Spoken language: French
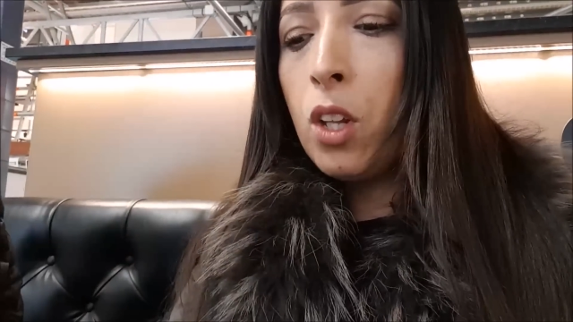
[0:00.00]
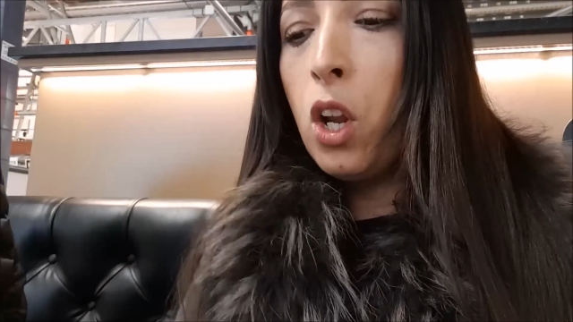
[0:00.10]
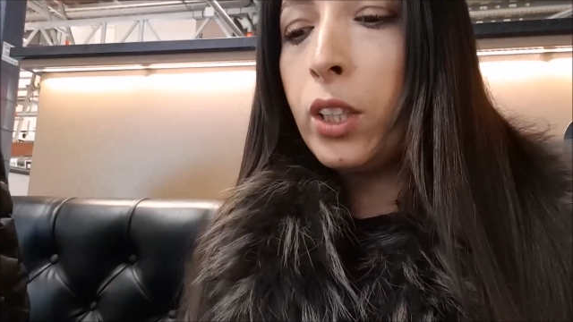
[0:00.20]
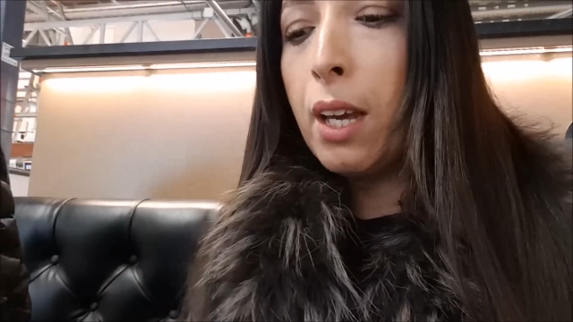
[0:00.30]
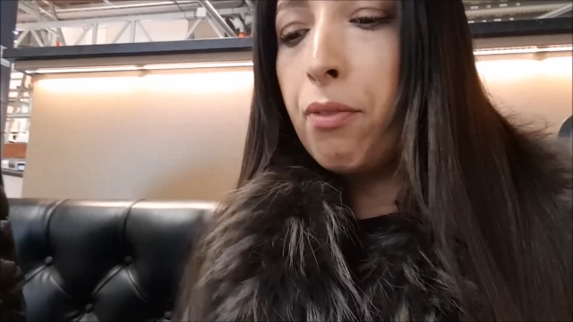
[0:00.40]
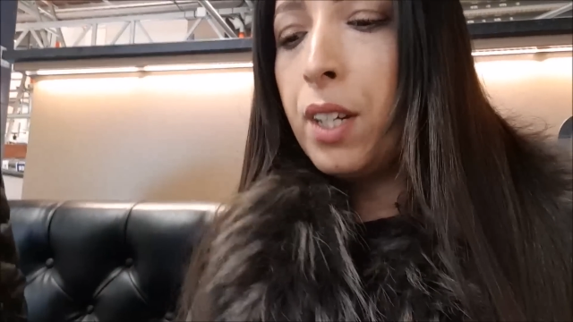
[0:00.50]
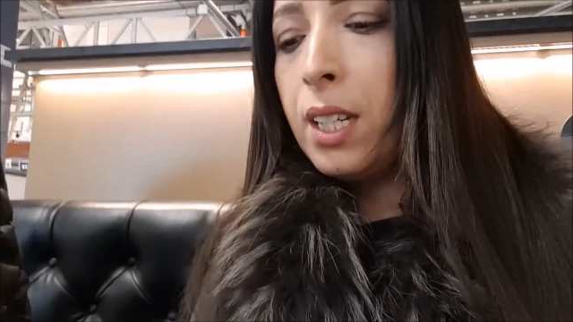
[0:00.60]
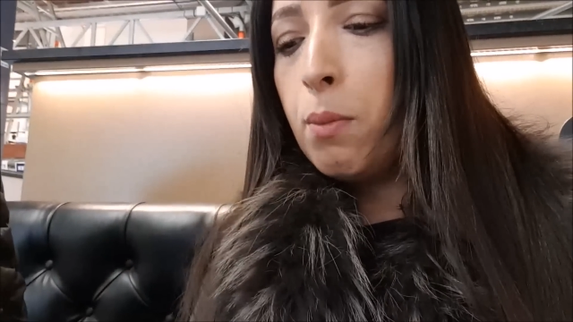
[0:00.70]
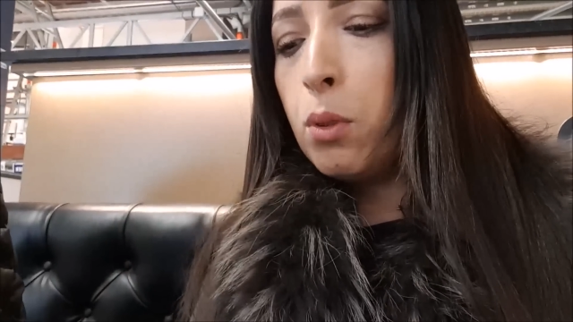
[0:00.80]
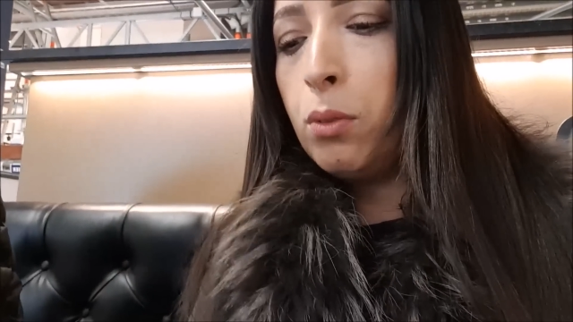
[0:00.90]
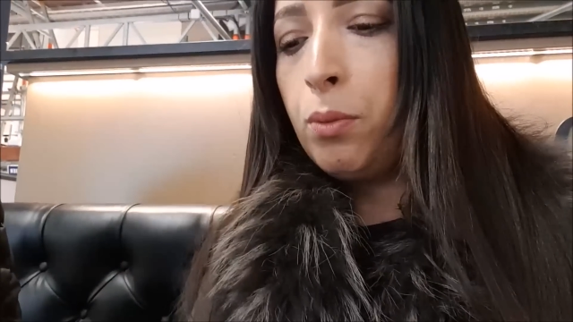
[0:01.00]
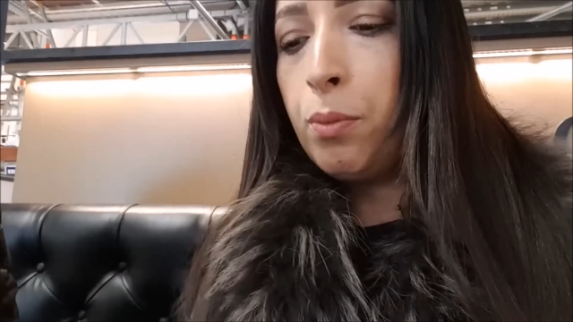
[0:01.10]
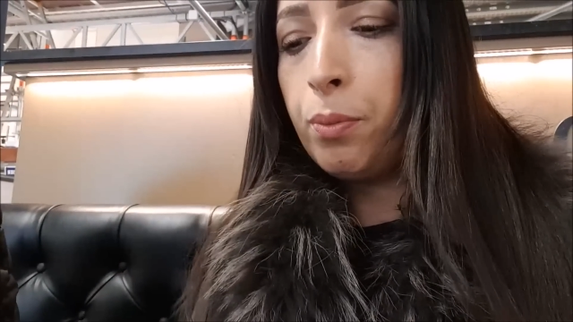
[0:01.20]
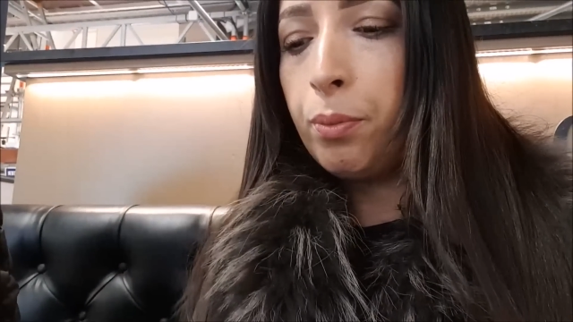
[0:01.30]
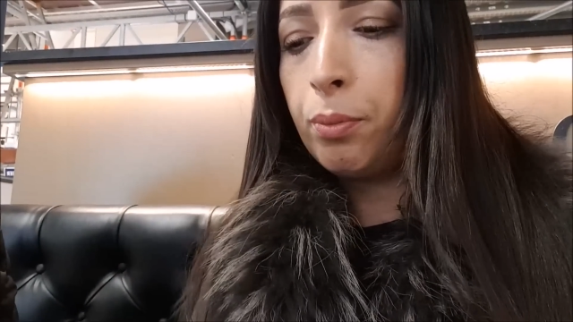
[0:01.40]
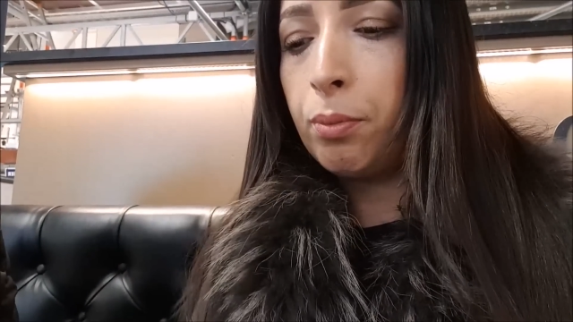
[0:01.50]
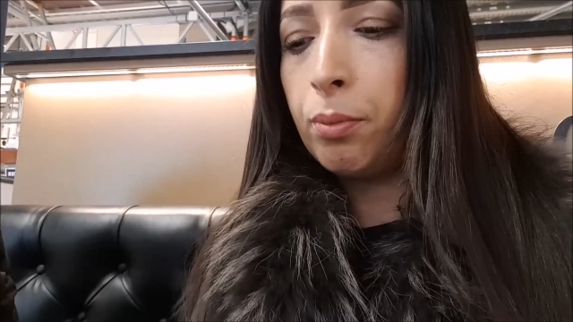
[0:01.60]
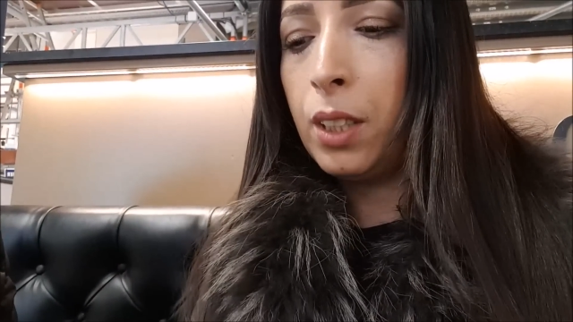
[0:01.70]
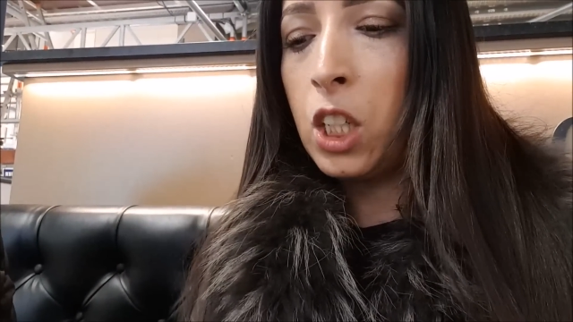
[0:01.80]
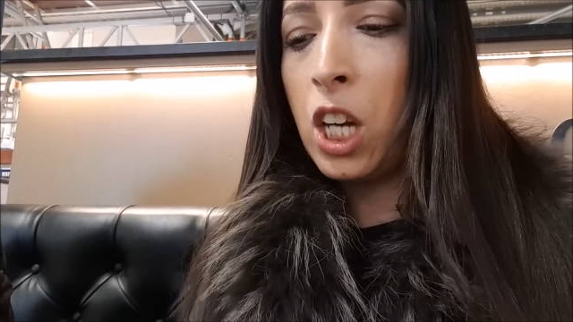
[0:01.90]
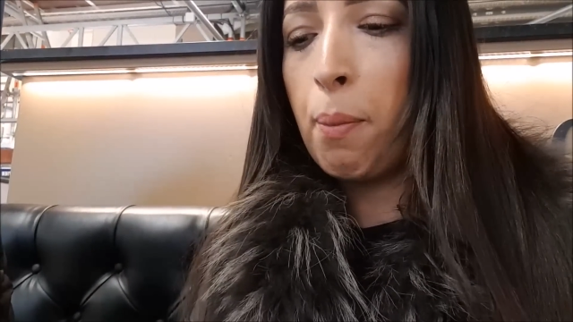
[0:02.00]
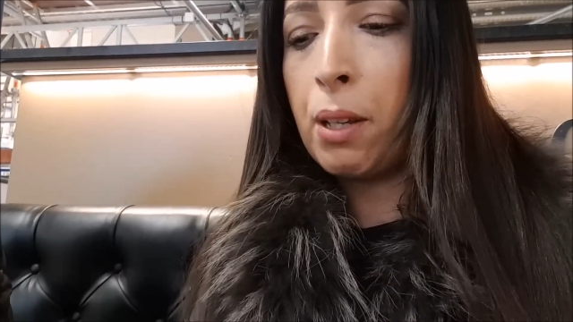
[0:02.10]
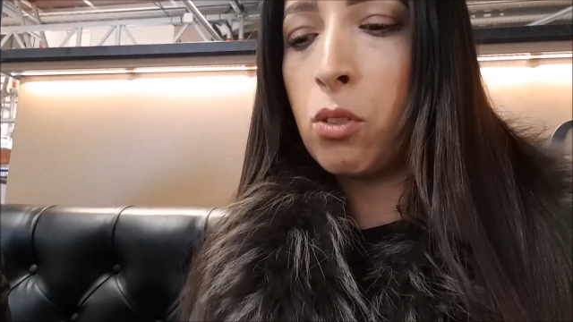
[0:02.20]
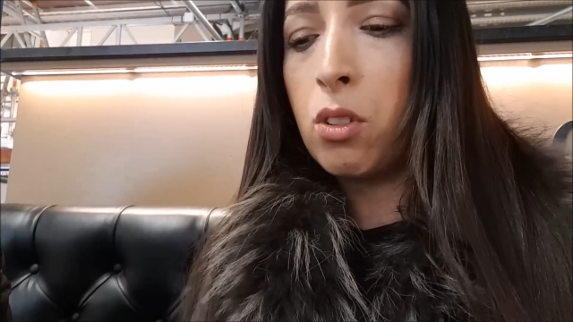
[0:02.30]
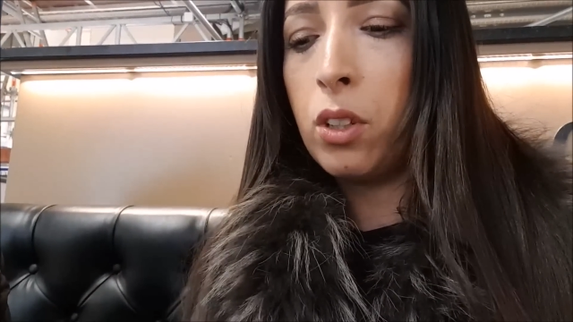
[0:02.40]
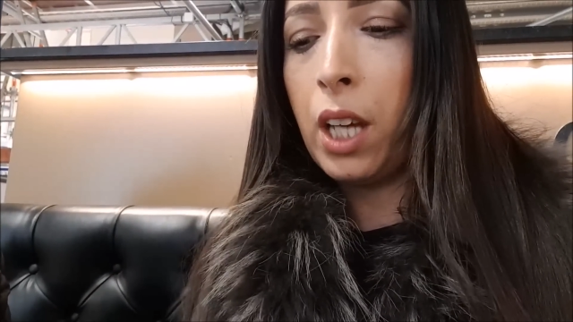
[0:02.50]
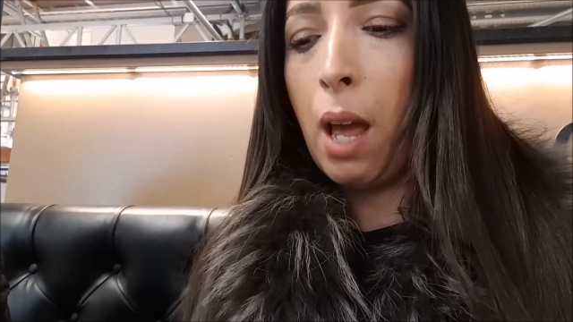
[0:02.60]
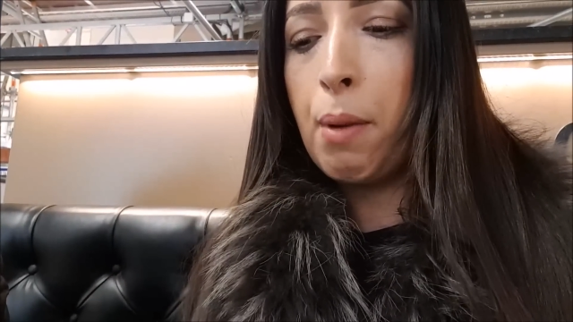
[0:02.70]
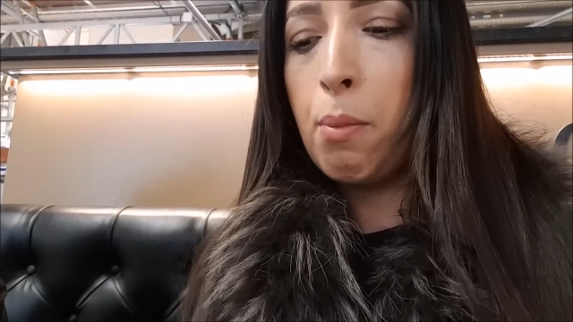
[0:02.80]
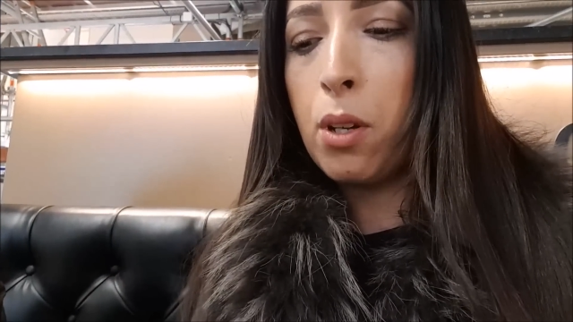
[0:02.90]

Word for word: Leur café, il est bon. Et j'ai l'impression que le caramel